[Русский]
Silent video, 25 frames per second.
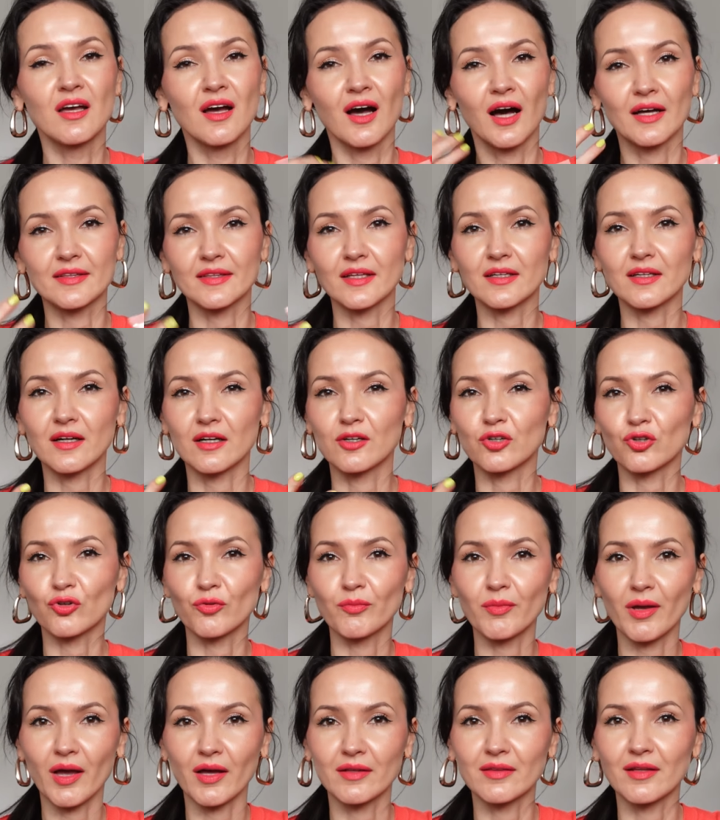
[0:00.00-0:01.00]
А так как
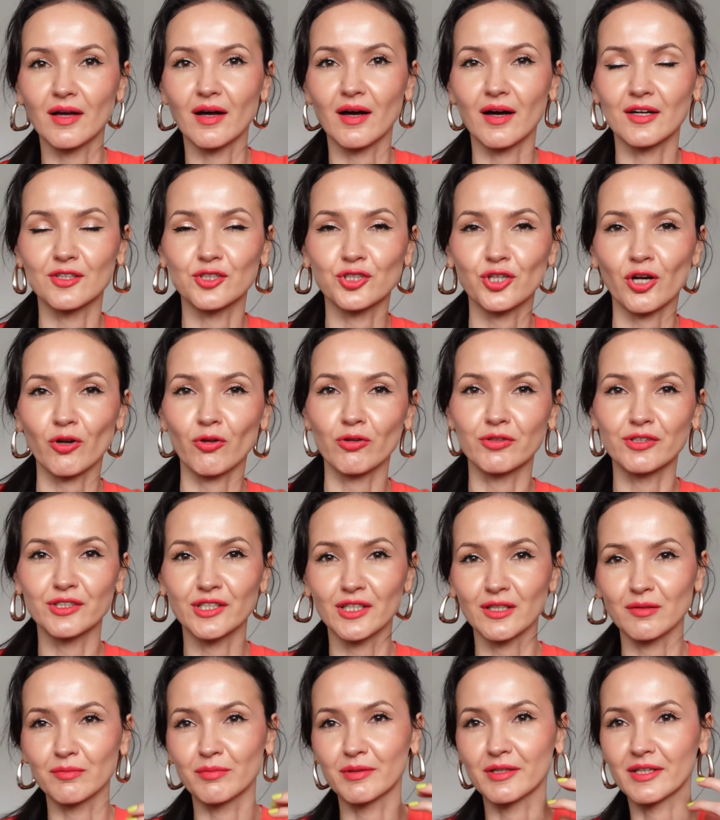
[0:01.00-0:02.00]
румяна от Charlotte
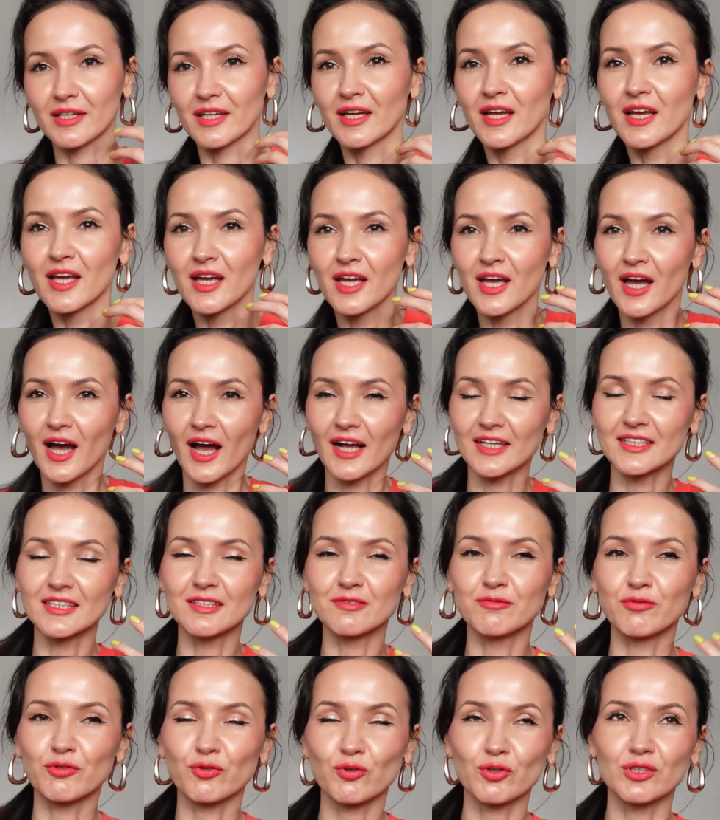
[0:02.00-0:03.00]
Tilbury, они
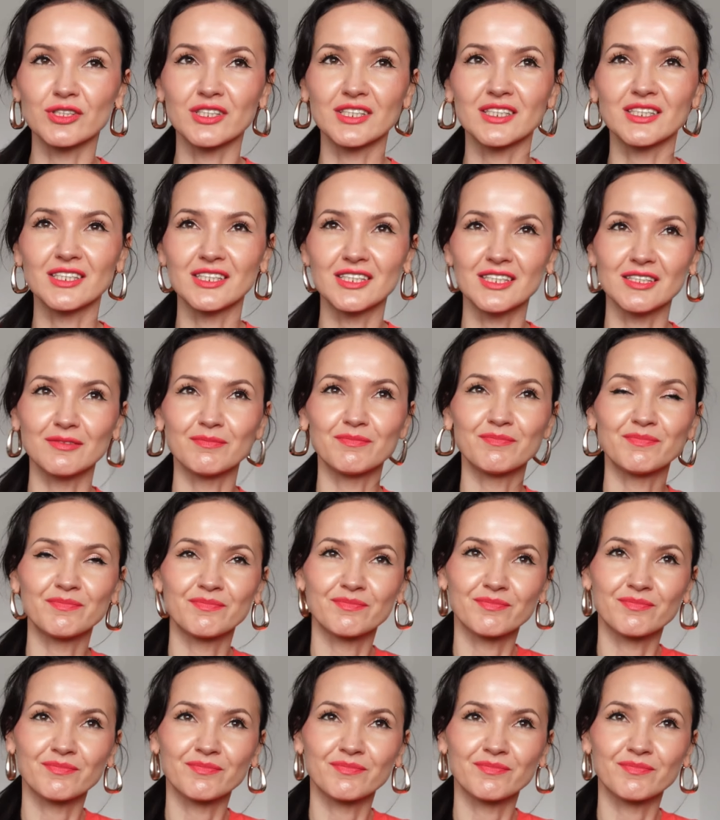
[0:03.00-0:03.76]
вроде и